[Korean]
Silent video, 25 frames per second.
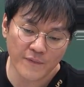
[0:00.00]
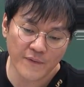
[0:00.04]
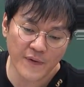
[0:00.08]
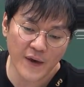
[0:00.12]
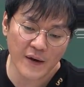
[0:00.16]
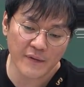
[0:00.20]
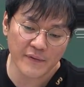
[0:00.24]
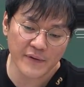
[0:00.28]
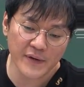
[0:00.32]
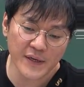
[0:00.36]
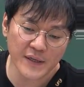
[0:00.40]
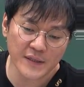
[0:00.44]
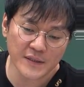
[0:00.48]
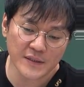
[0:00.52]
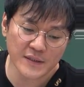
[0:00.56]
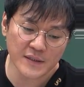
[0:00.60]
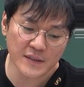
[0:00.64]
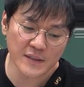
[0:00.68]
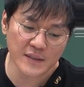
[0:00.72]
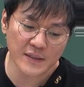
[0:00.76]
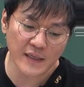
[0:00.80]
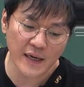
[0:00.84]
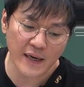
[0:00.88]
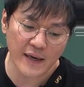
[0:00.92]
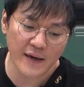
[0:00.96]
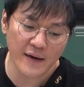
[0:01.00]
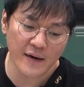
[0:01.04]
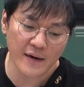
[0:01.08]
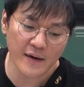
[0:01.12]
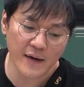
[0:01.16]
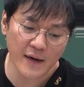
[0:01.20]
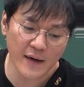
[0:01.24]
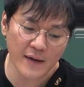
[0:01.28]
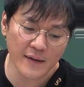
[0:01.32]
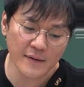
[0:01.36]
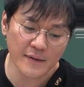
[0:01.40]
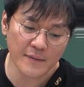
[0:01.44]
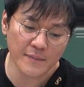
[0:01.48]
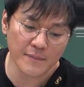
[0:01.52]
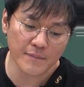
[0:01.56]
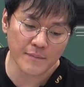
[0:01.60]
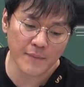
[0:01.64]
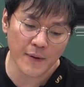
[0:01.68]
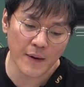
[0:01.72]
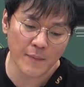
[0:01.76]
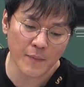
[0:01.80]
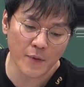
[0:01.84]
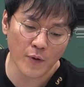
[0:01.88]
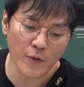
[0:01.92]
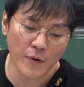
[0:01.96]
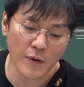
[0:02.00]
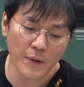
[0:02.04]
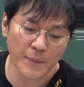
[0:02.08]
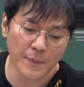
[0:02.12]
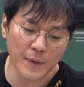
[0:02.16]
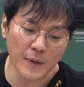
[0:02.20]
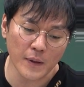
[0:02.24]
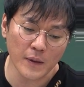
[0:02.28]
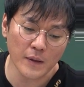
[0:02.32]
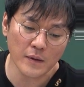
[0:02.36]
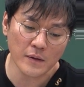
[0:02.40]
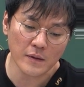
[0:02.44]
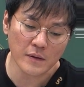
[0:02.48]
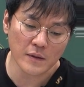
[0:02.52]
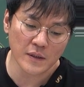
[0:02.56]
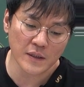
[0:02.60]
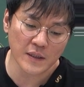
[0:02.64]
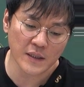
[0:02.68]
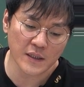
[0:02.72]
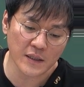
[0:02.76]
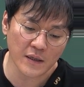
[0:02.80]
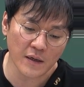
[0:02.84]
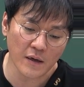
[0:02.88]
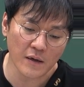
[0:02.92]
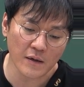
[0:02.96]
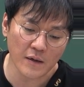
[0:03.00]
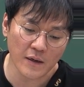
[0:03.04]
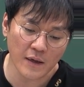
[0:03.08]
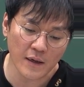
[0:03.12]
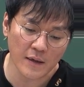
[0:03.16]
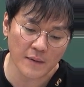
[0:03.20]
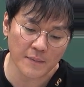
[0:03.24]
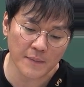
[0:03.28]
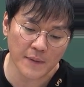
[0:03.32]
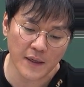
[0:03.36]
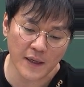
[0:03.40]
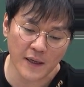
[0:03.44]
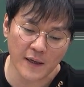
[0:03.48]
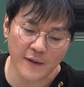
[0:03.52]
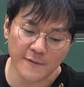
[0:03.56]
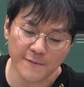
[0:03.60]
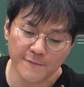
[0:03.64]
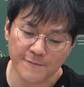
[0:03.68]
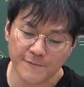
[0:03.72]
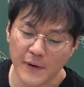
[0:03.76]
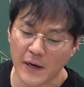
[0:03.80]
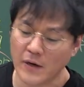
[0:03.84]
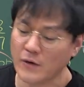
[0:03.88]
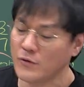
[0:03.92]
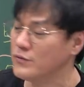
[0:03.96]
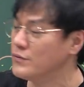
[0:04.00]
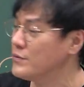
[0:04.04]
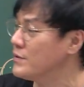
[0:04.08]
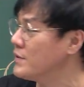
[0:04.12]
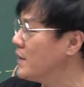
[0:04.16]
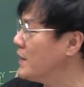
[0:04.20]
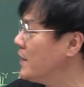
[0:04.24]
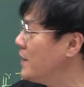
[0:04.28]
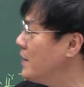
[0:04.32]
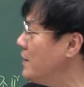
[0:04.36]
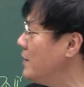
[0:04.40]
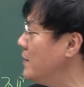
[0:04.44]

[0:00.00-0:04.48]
various 다양한 memorable 기억할 만한 found